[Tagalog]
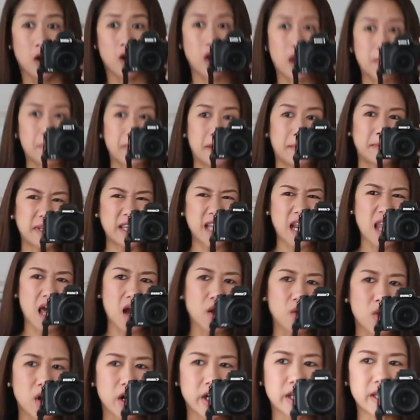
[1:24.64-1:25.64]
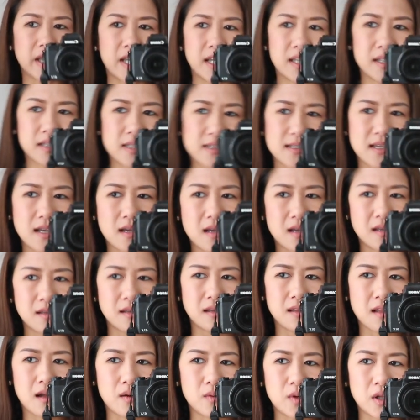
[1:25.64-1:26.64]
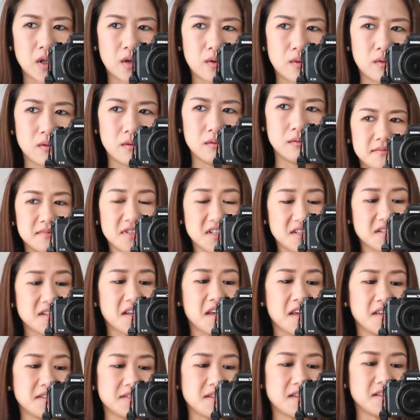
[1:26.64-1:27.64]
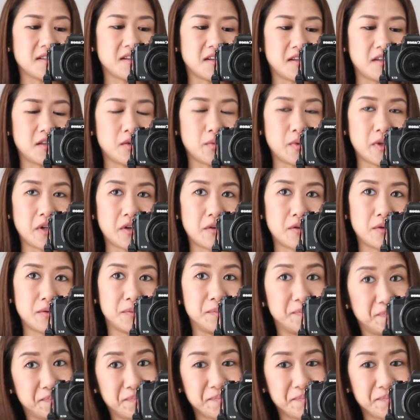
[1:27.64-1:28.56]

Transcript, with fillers: O nga pala, may dala akong cardigan kasi nga ginawin ako. Just in case lang na ginawin ako.